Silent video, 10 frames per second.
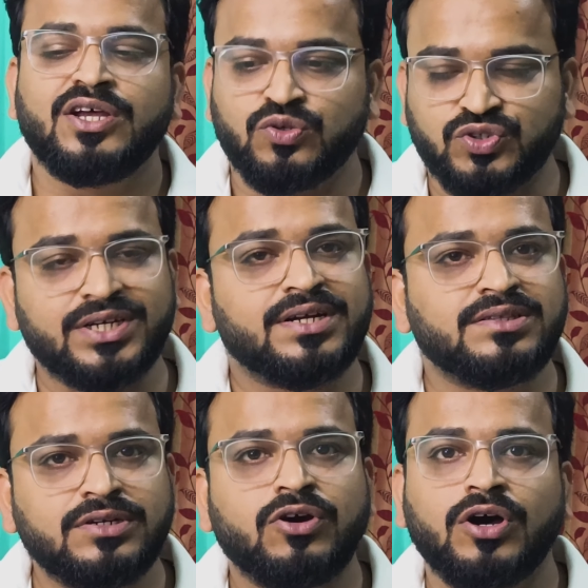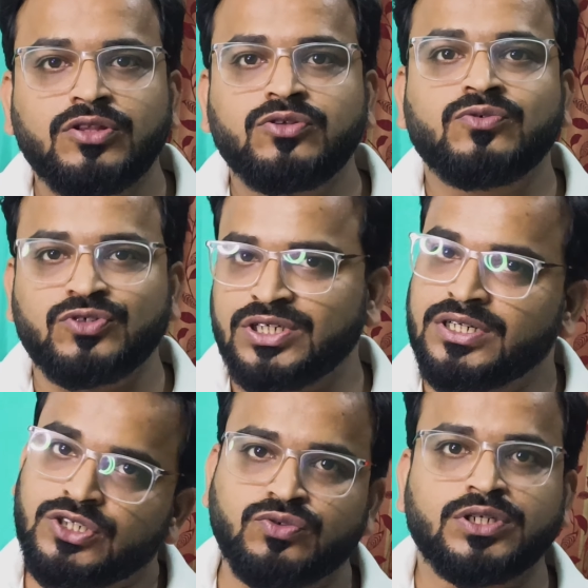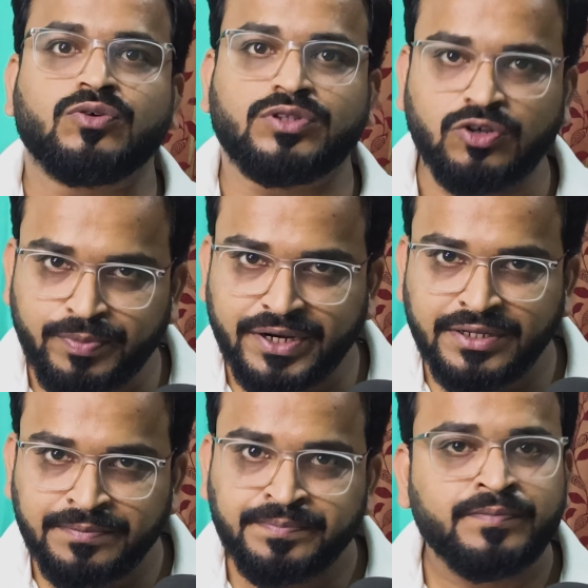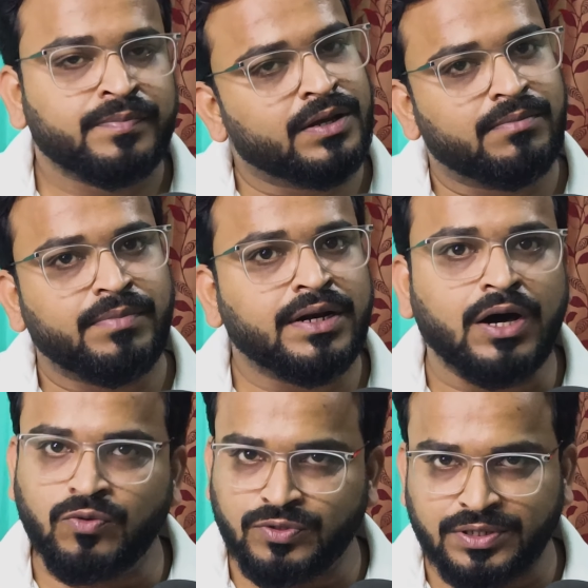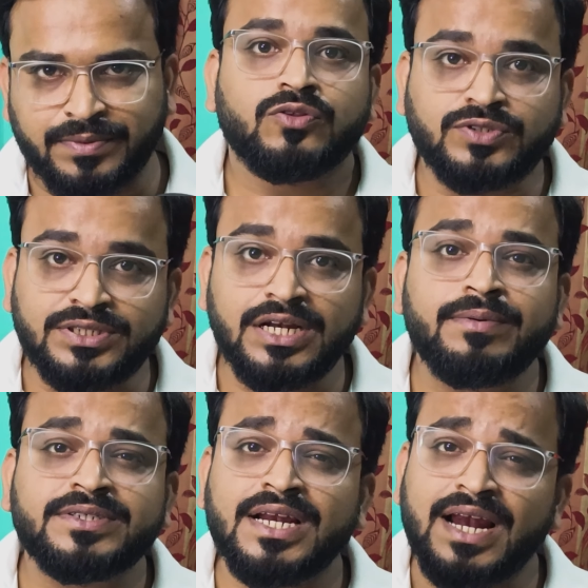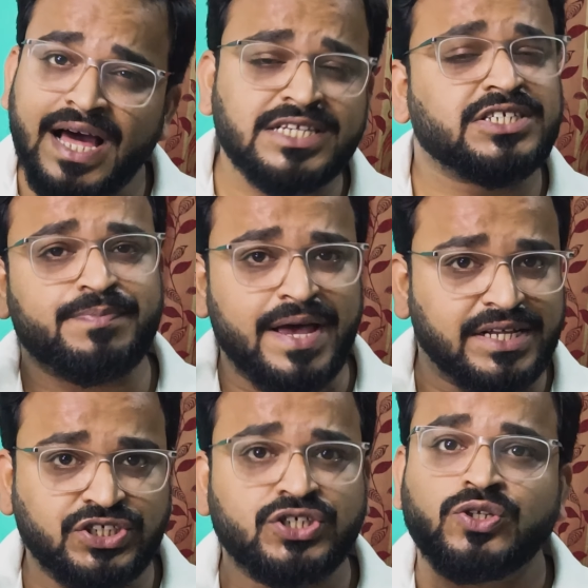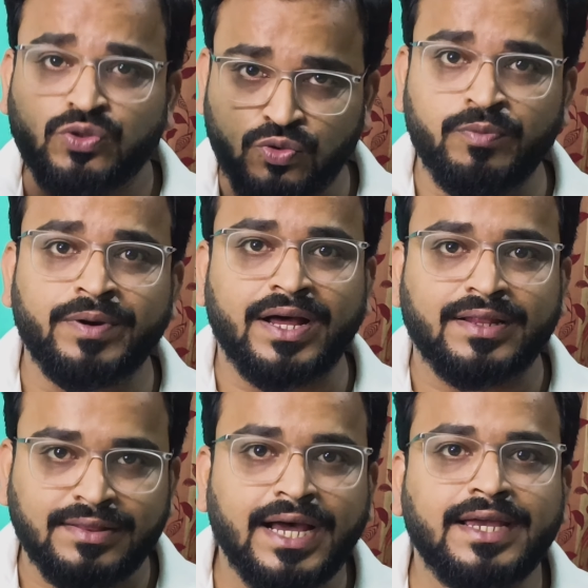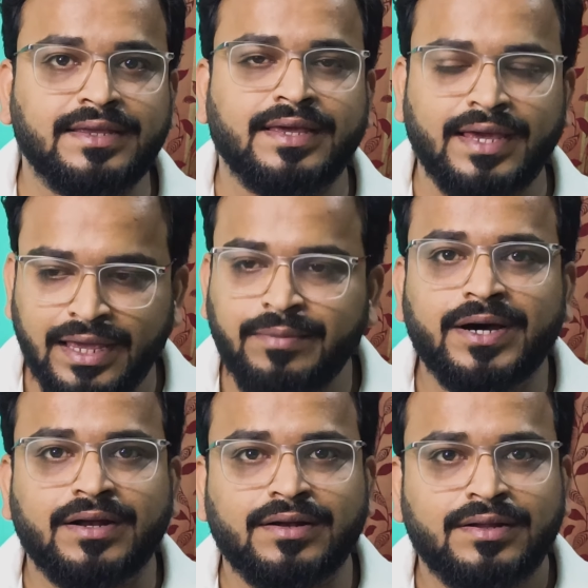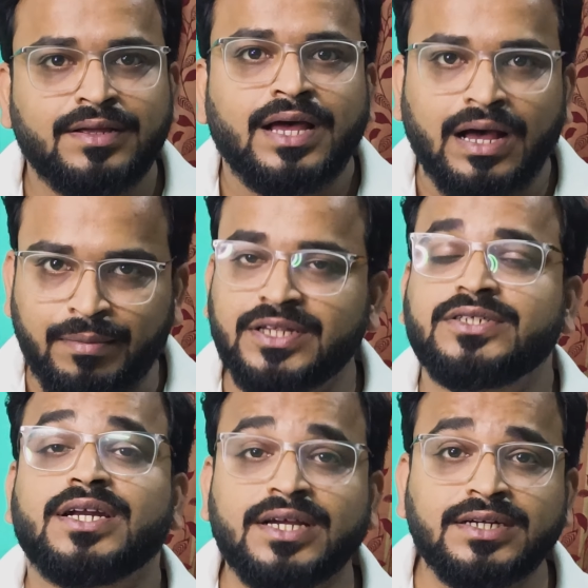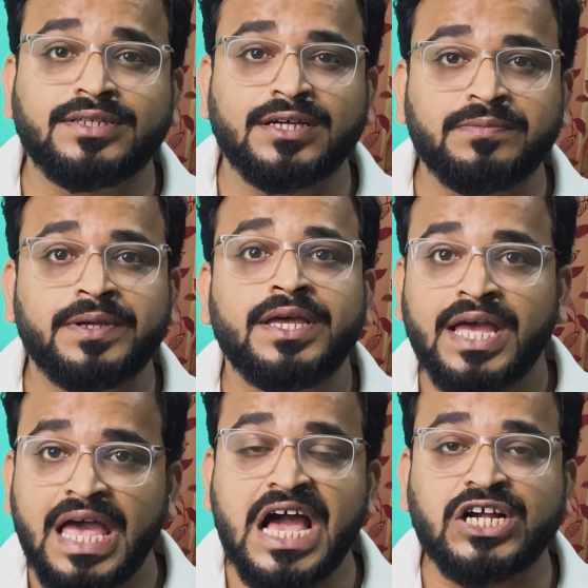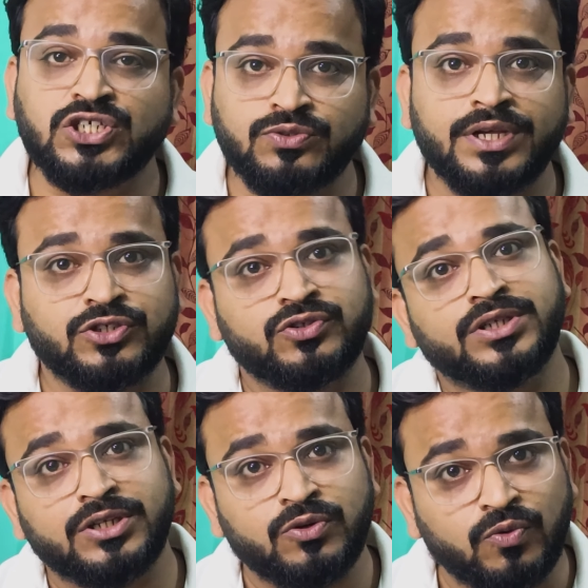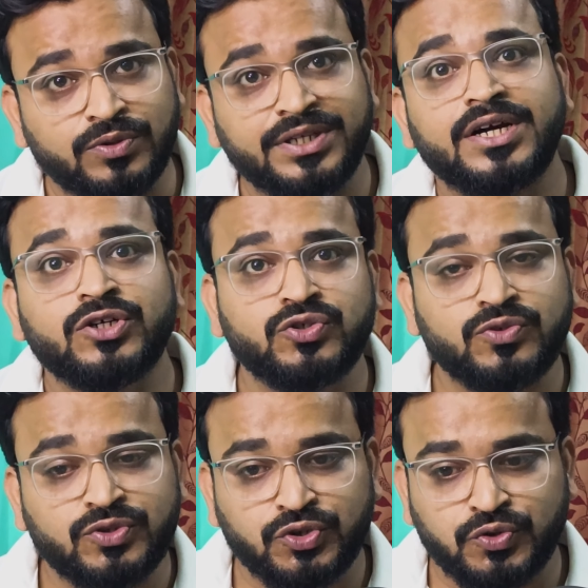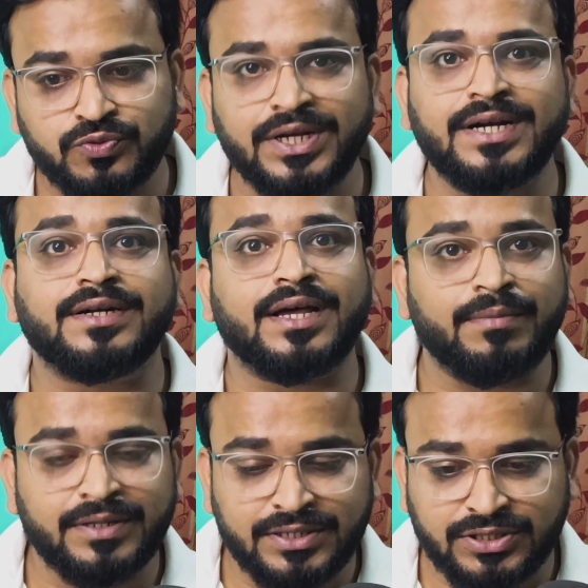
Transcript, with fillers: তো সেক্ষেত্রে হয়তো কোশ্চেনটা সোজা হতেও পারে বা নাও হতে তো সিলেবাসের লাস্ট ব্যাচ তোমরা তাই এবার আমাদের টার্গেট থাকবে একশত একশো যাতে অধিকাংশ স্টুডেন্ট আমাদের